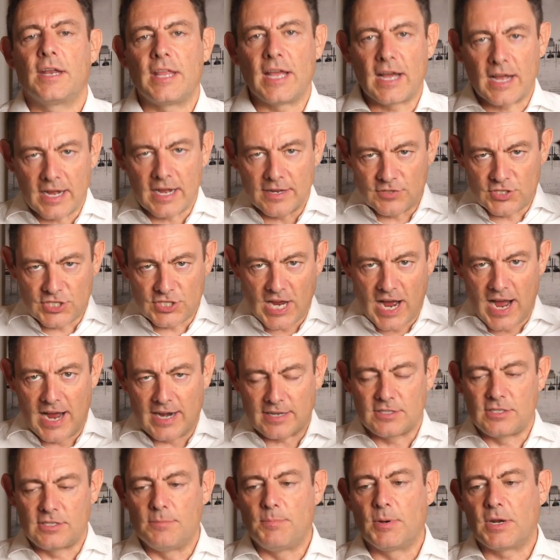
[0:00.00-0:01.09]

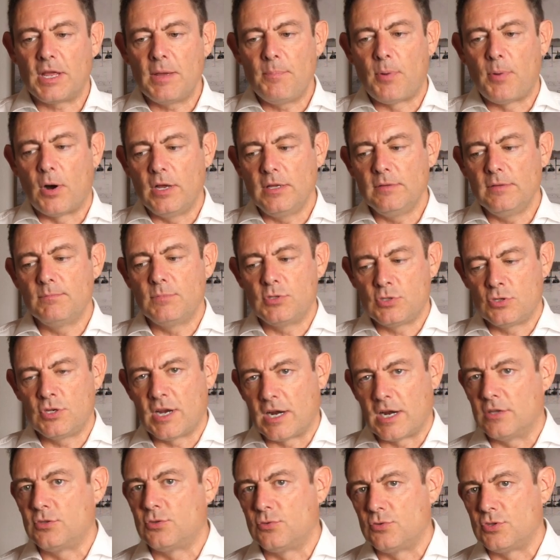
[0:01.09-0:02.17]
riagganciarci perché poi
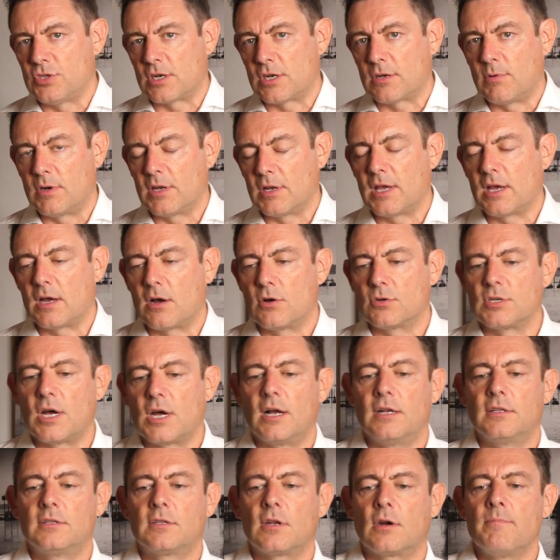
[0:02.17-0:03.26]
bisognerà aggiungere qualche
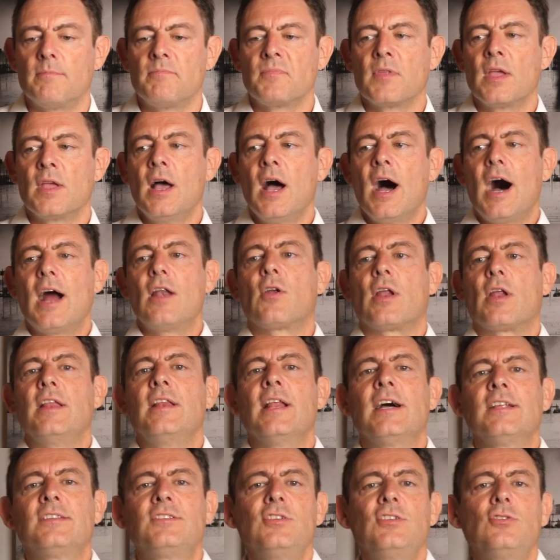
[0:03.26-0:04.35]
cos'altro. Allora,
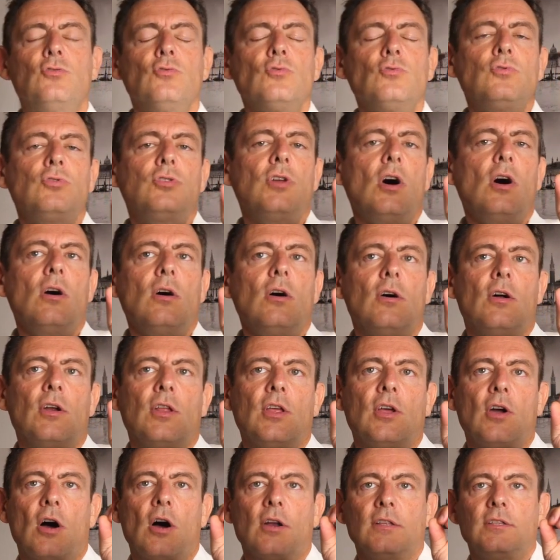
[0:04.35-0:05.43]
innanzitutto
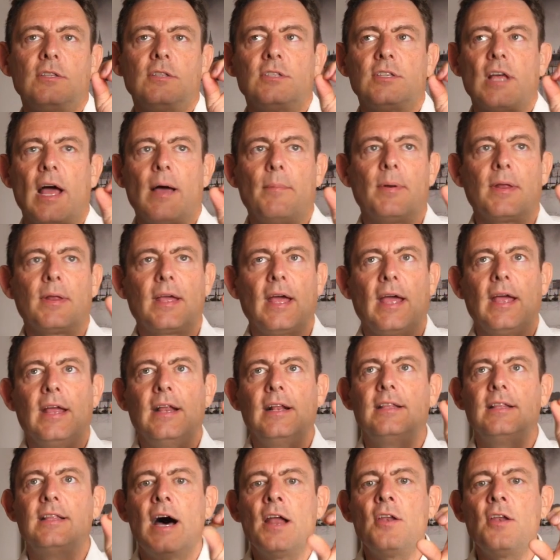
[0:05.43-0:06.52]
ricordati sempre che
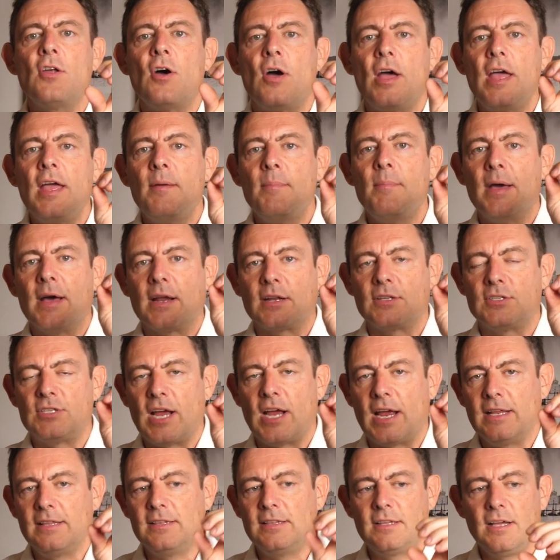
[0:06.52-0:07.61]
il danno è
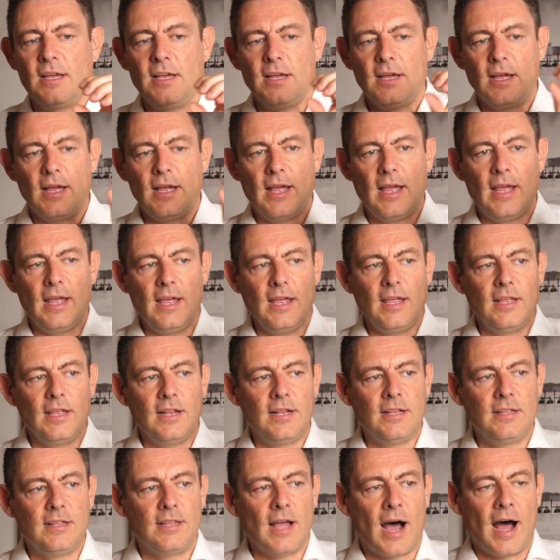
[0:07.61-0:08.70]
emergente e
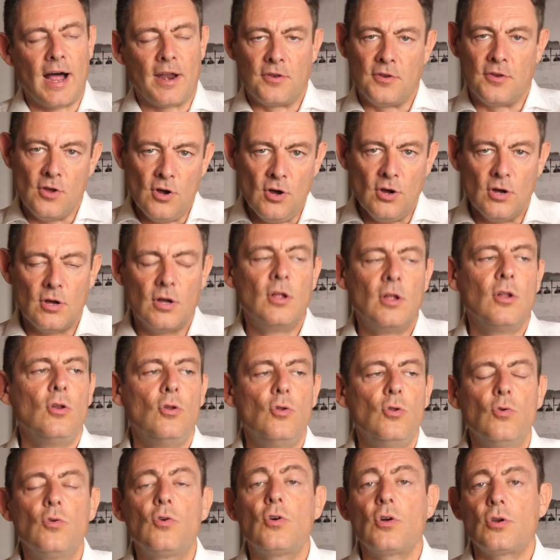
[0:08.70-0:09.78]
il danno
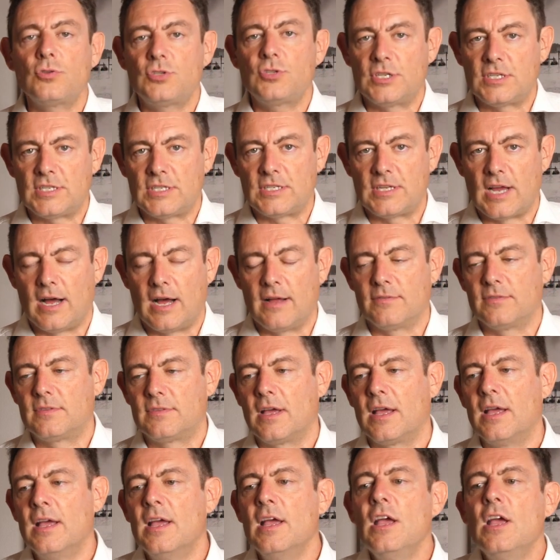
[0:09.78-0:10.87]
lucro
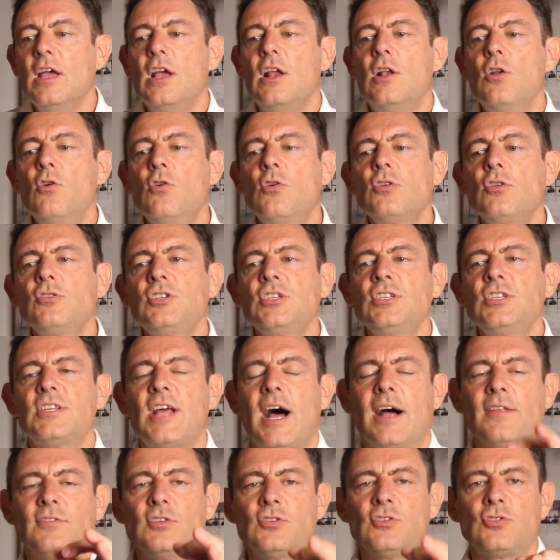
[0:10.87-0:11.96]
cessante. Il lucro
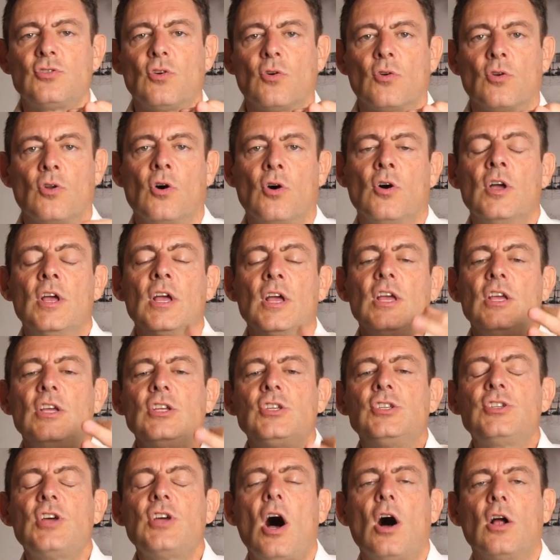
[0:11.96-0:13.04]
cessante sono i
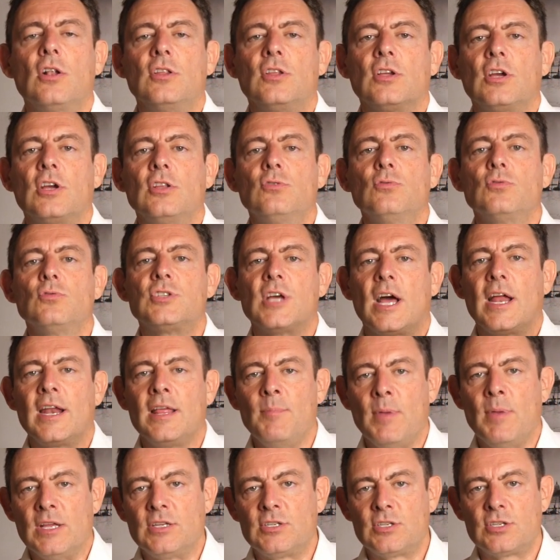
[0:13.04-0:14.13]
soldi che tu ci hai
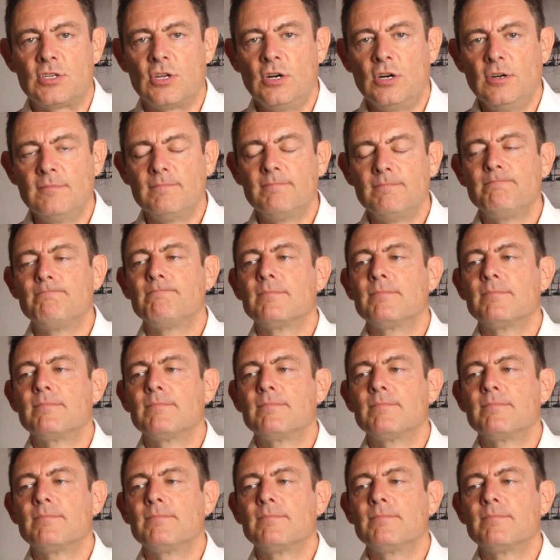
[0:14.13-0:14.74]
rimesso